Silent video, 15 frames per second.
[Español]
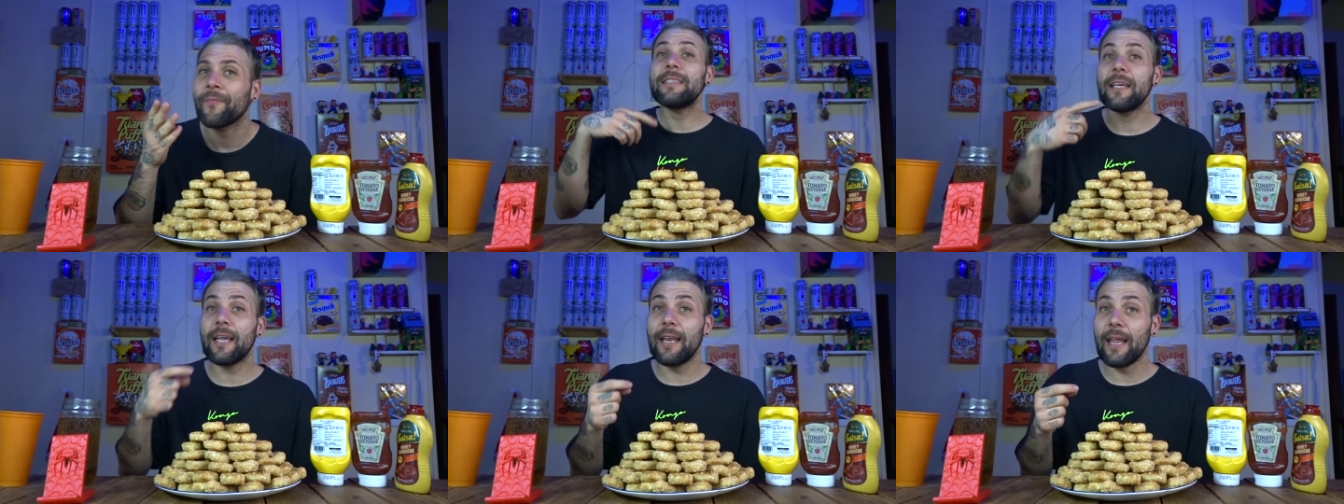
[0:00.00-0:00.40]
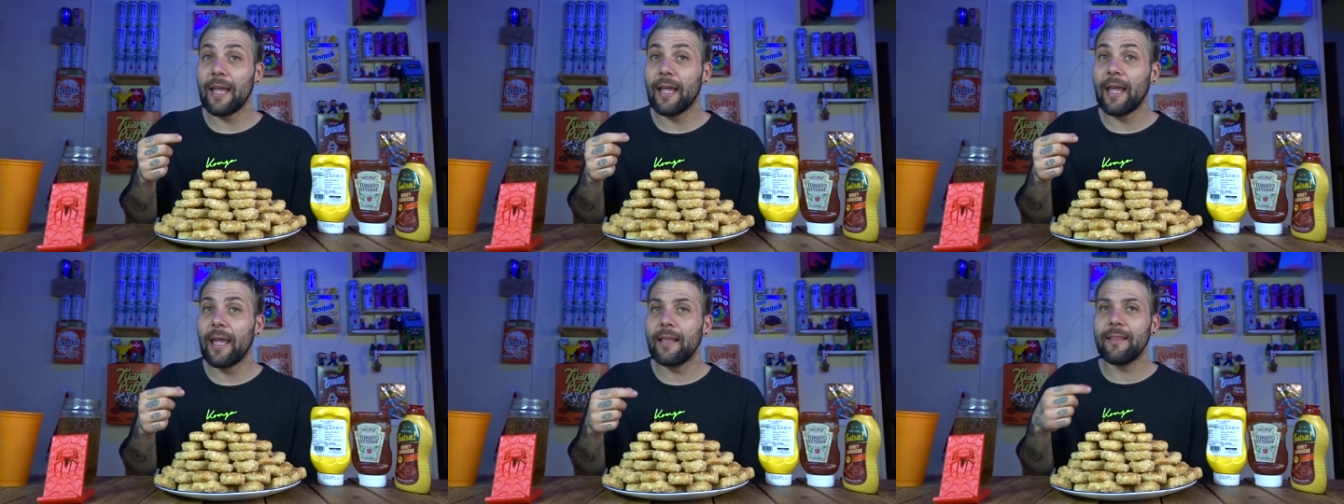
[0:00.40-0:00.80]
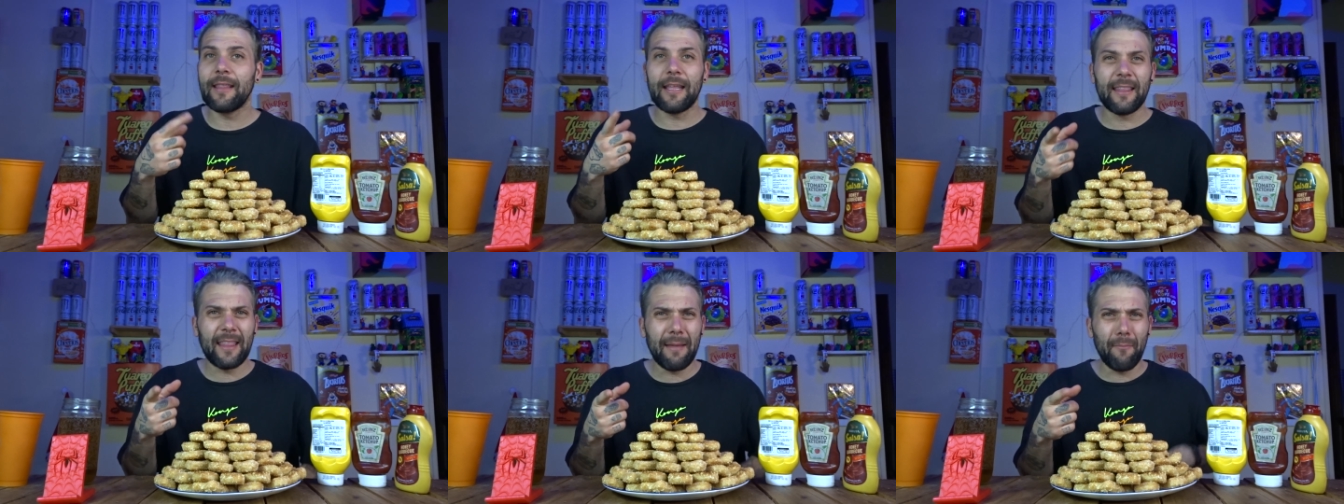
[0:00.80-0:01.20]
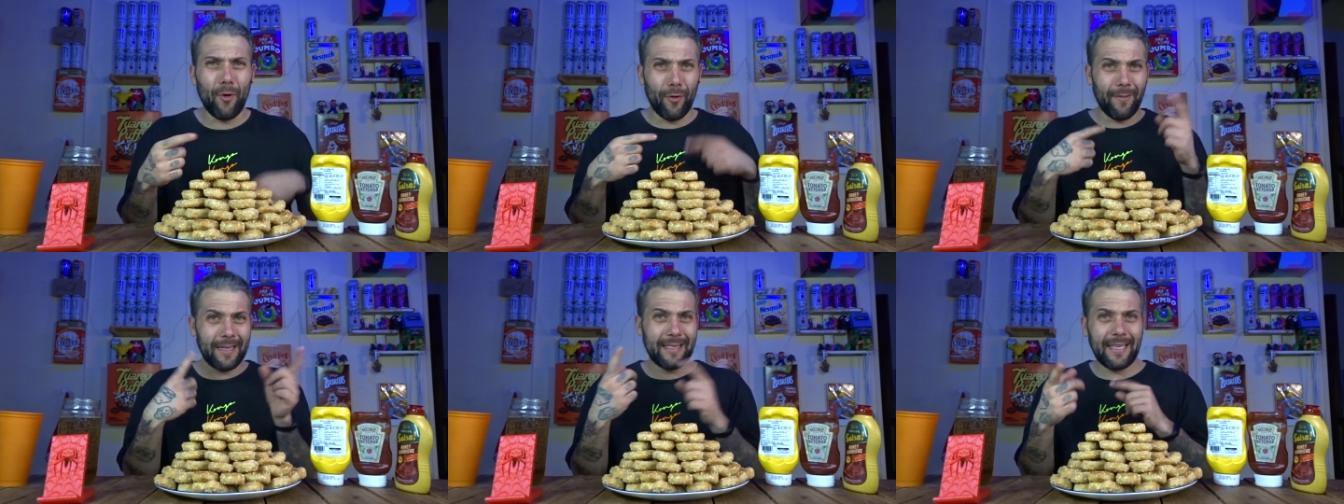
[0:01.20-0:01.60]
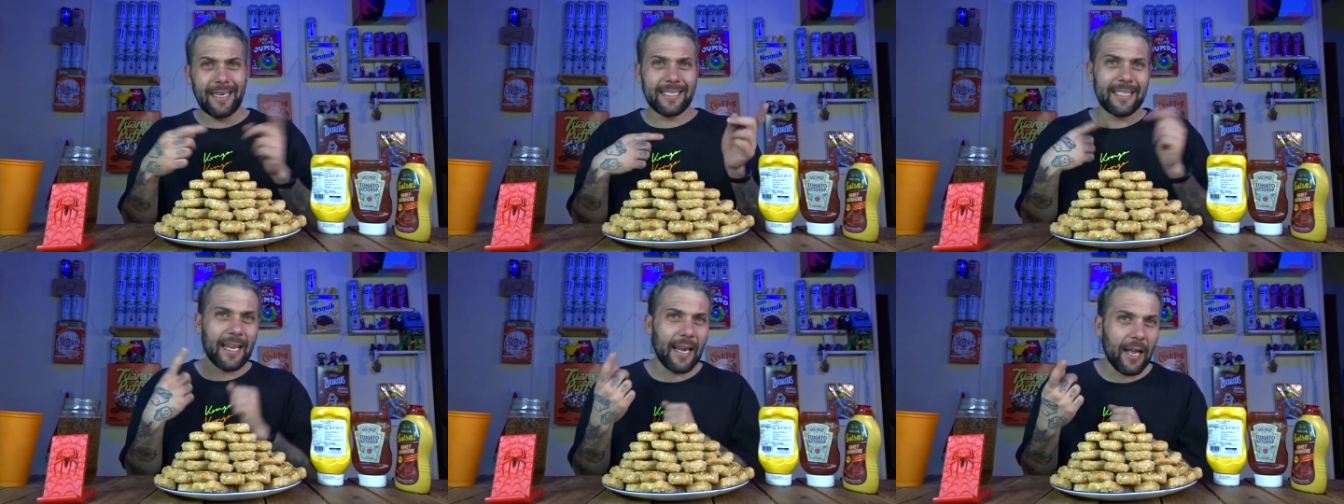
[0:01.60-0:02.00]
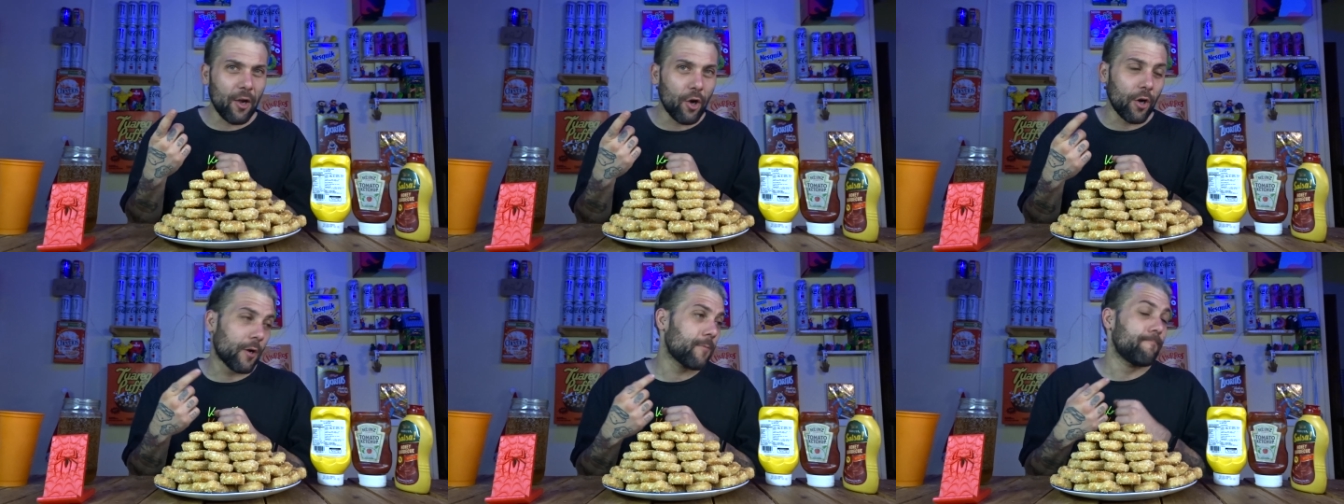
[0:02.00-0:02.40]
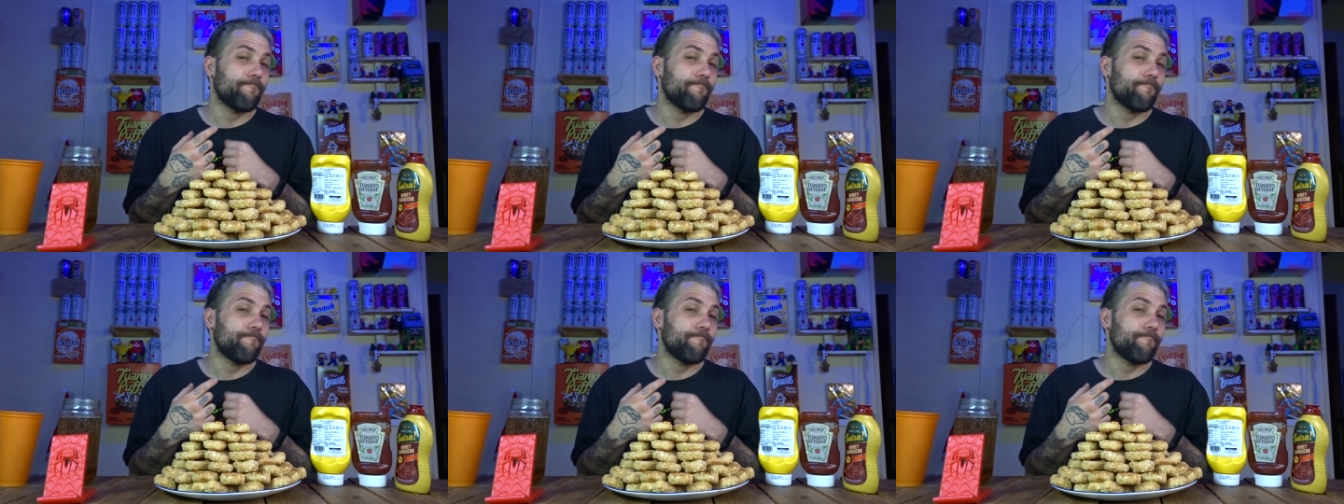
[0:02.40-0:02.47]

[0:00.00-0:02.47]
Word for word: Si querés que intentemos batir ese récord,